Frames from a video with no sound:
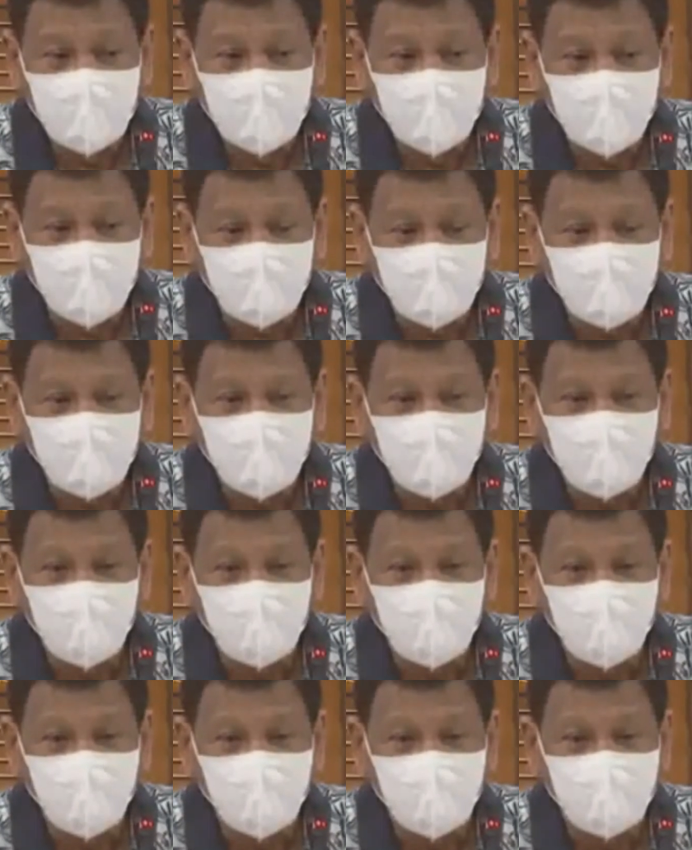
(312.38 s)
Pero yung
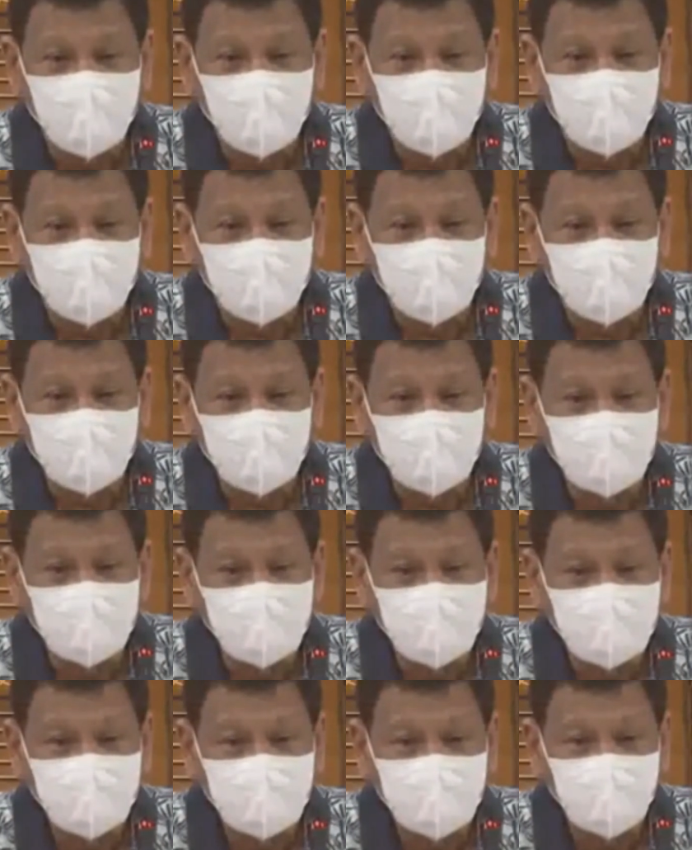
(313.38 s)

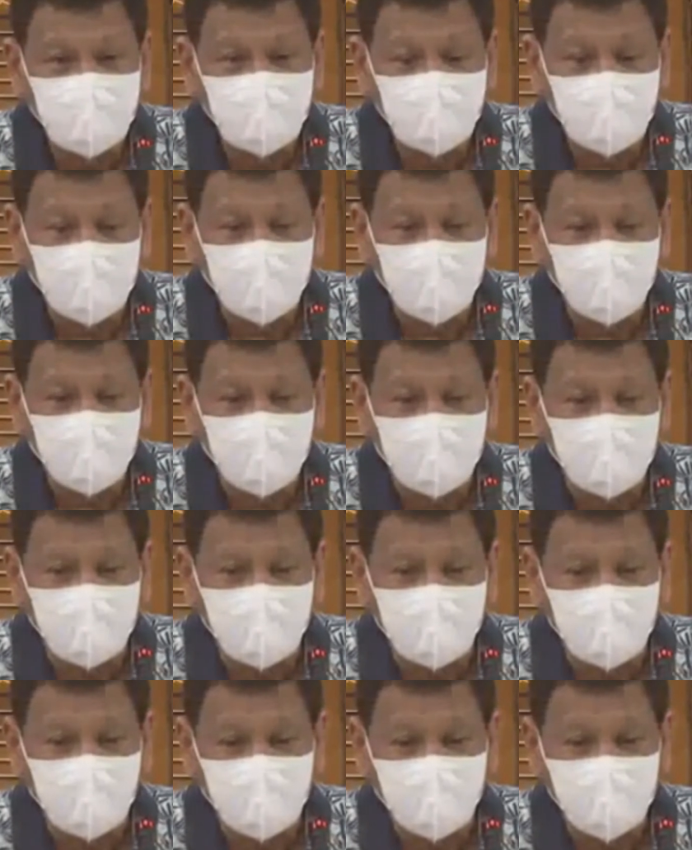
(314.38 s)
ngayon
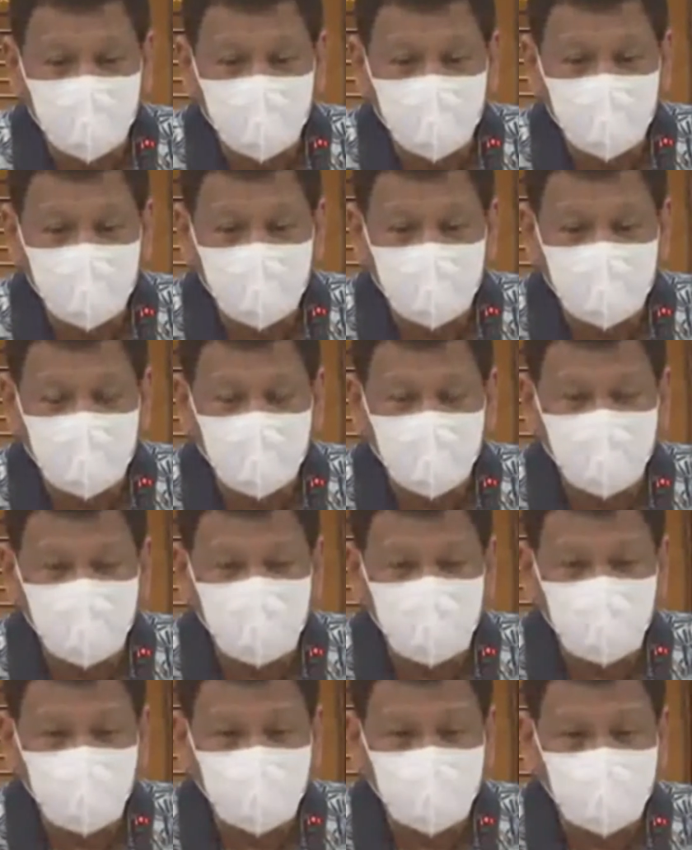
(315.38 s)
ito,
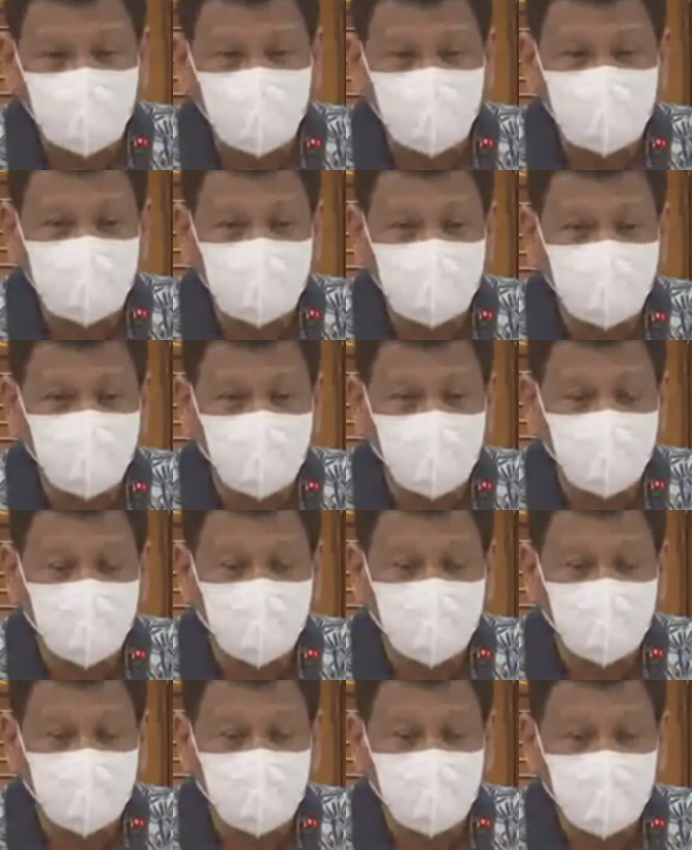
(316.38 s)
nakalusot kayo sa
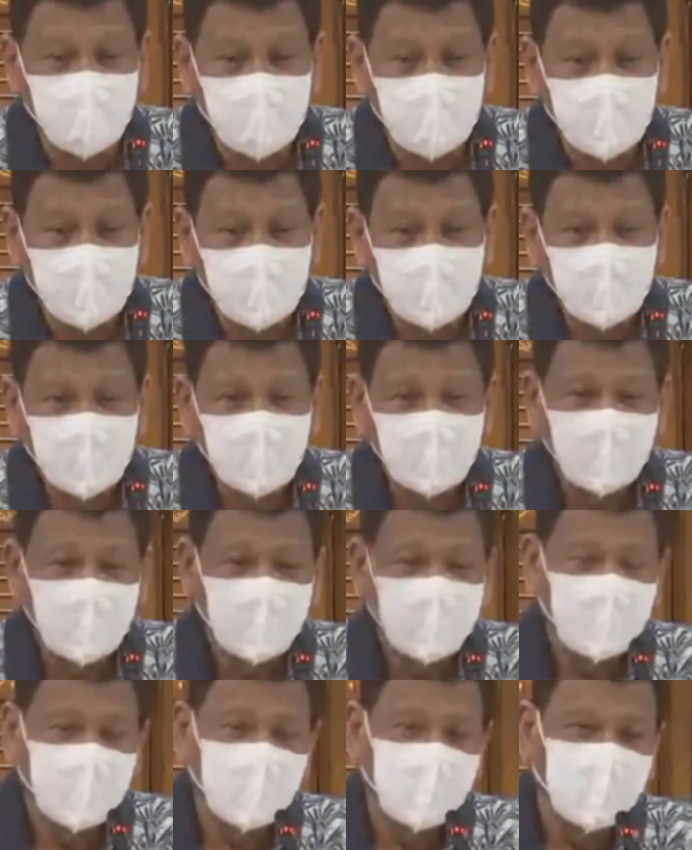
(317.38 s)
ibang
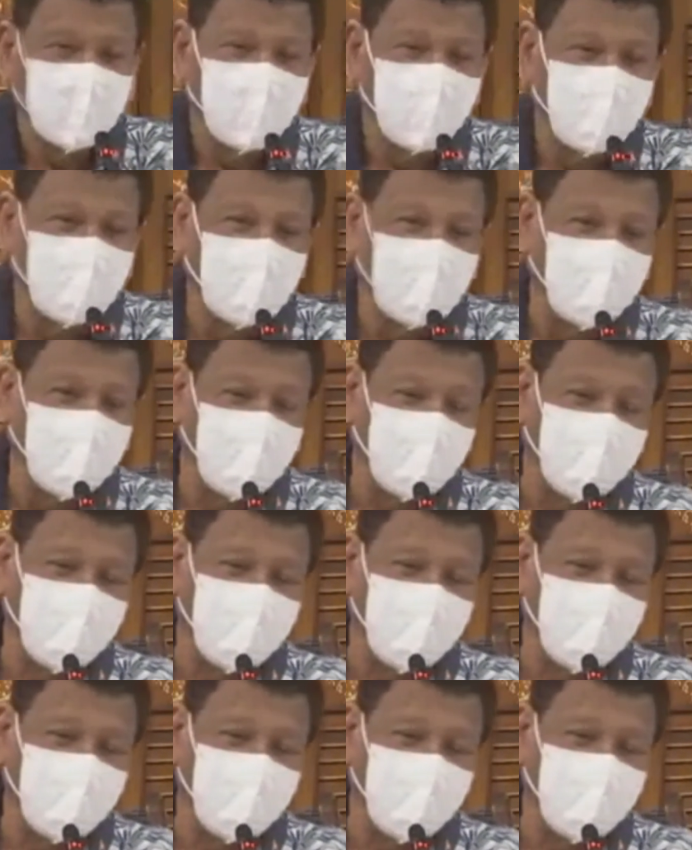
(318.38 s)
maybe